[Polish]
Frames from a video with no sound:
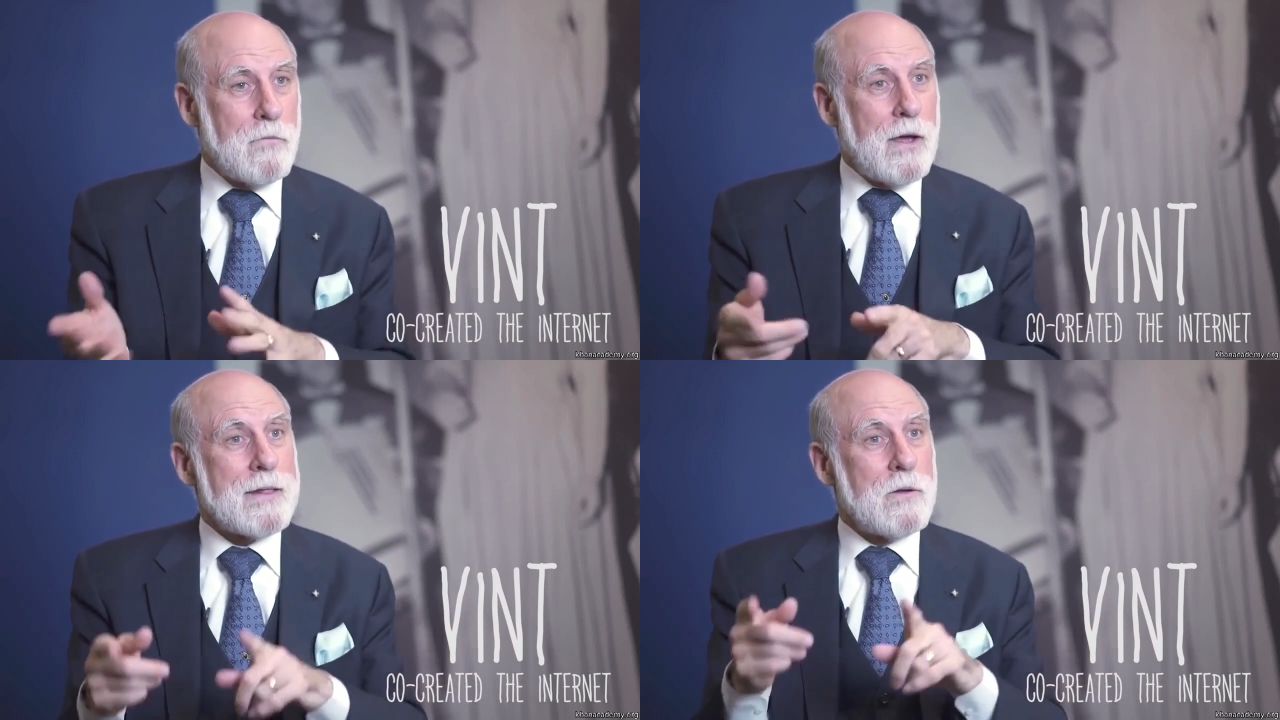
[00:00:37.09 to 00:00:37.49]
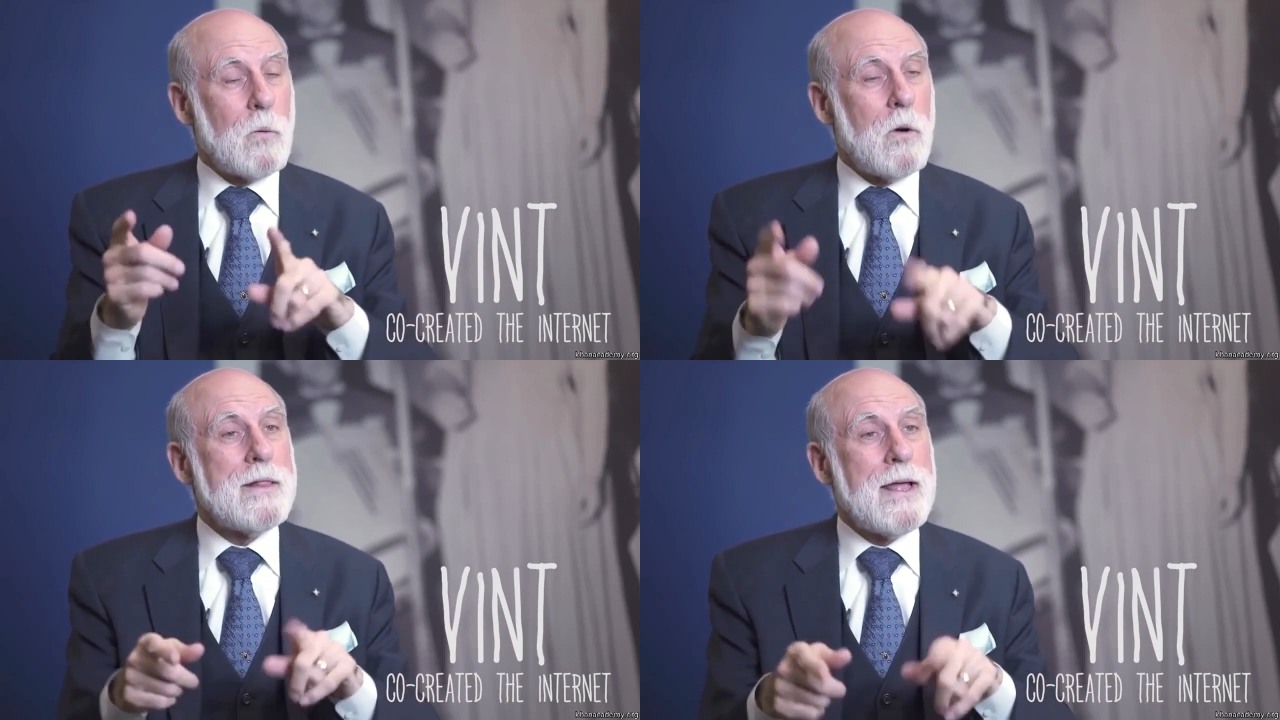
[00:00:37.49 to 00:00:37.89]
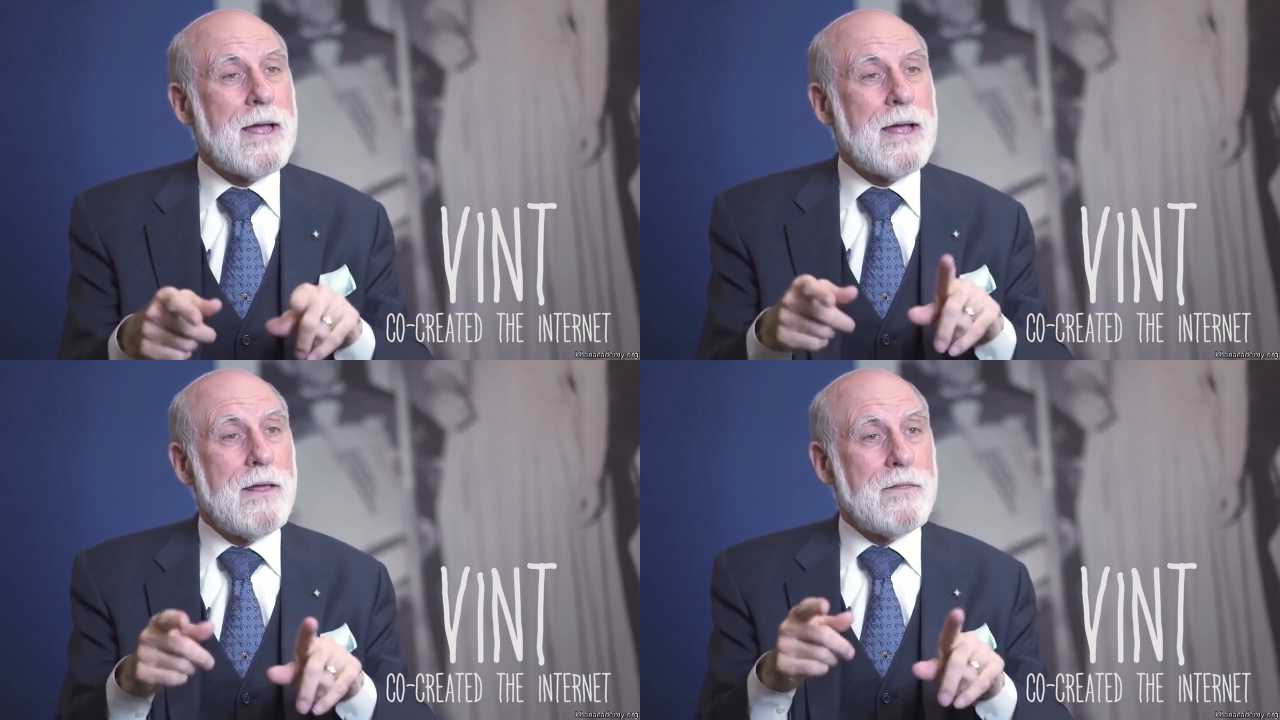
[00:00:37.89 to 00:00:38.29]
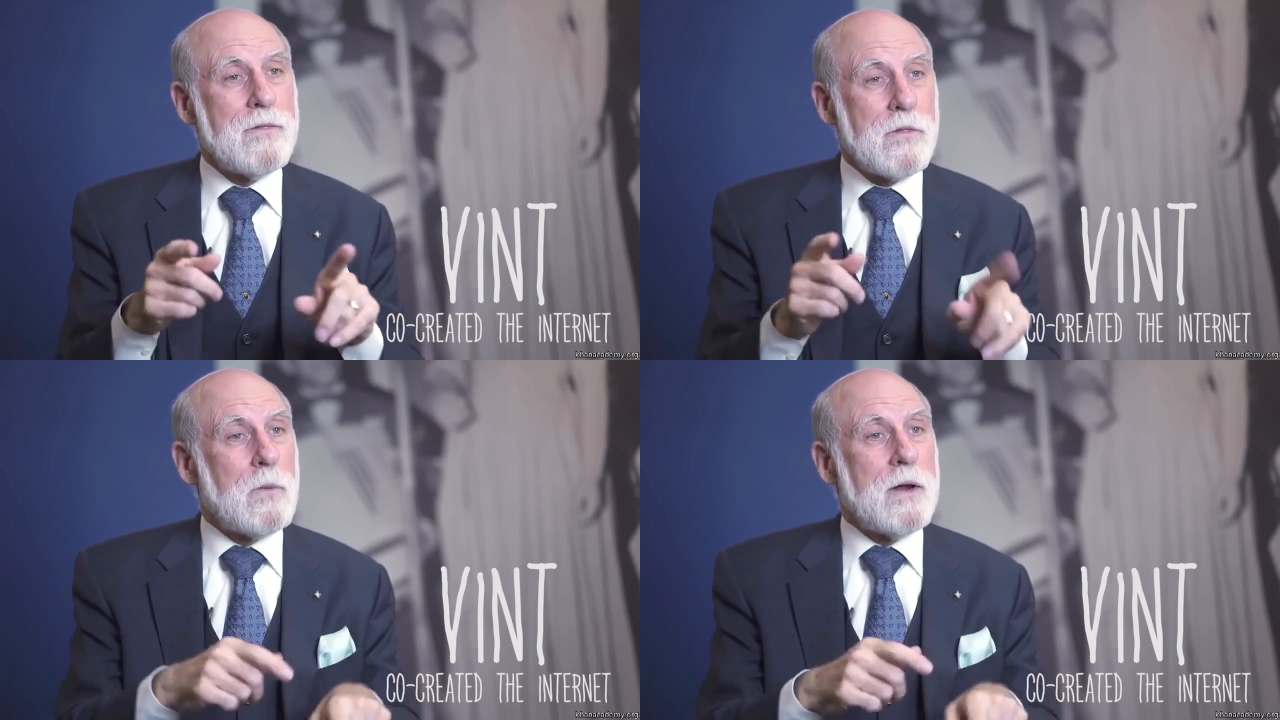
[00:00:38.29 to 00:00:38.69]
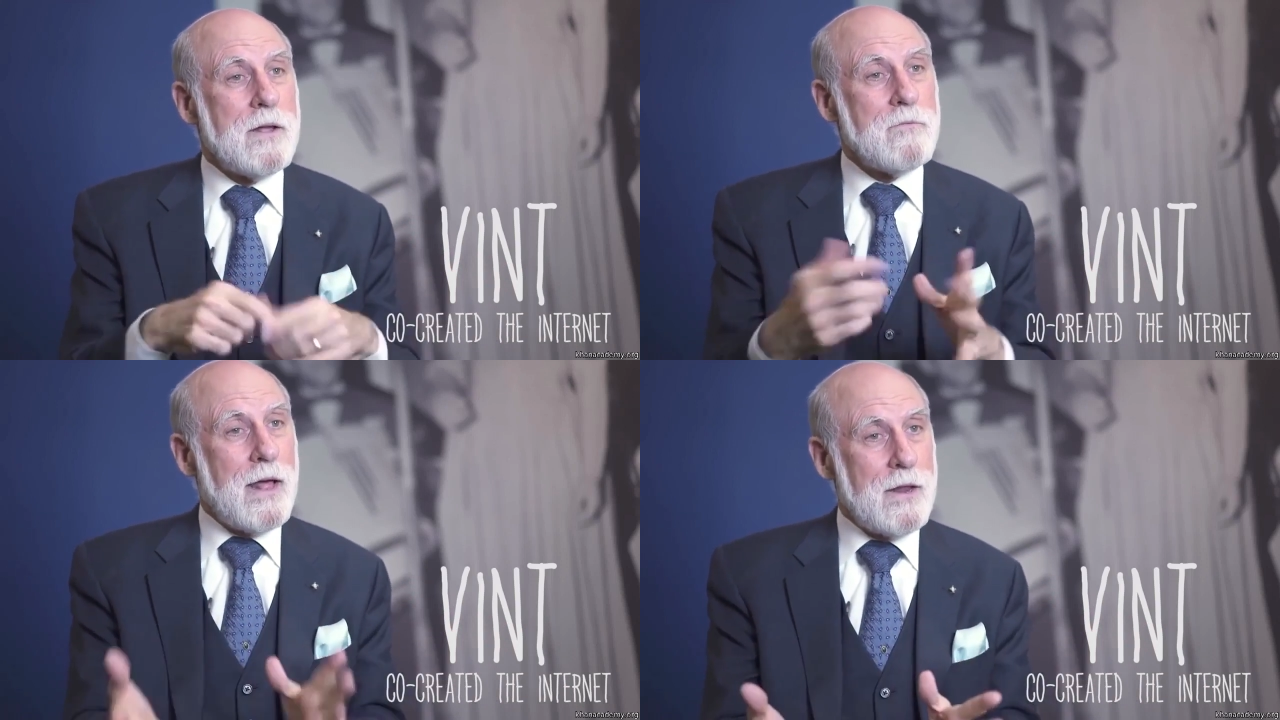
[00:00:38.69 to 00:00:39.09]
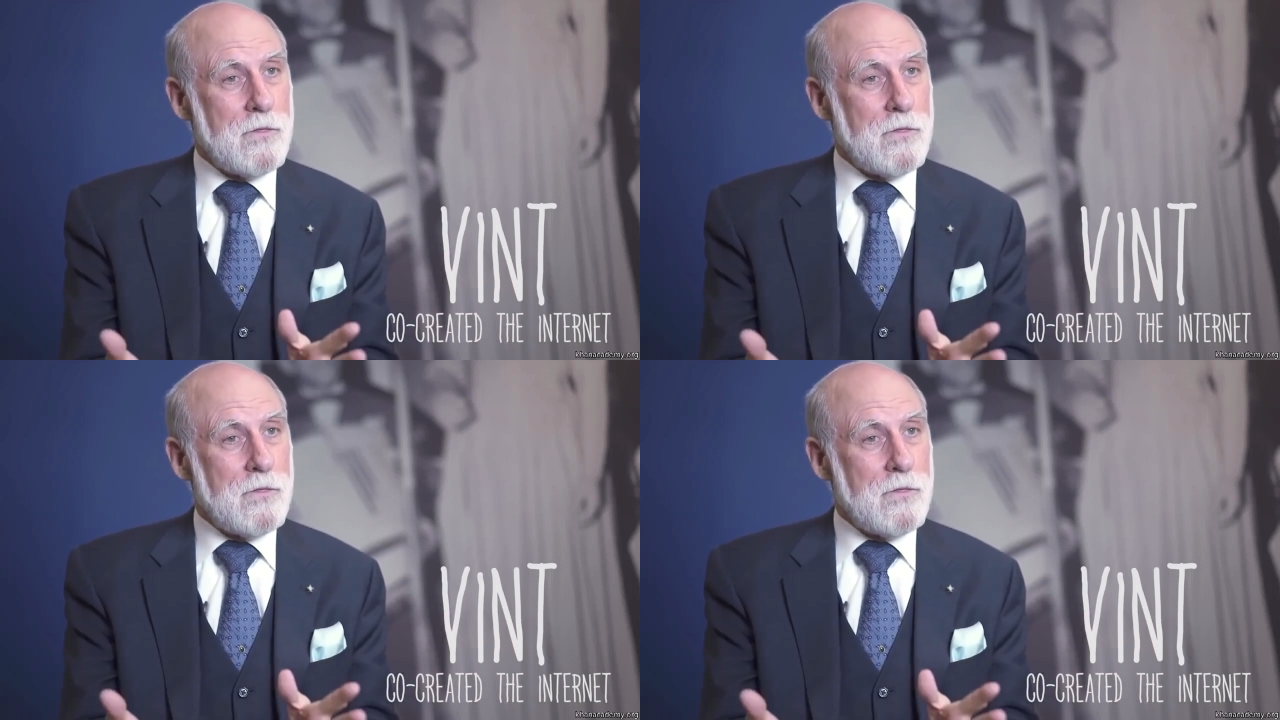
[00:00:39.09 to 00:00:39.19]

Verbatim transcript: o tym, że ktoś je kiedyś wynalazł.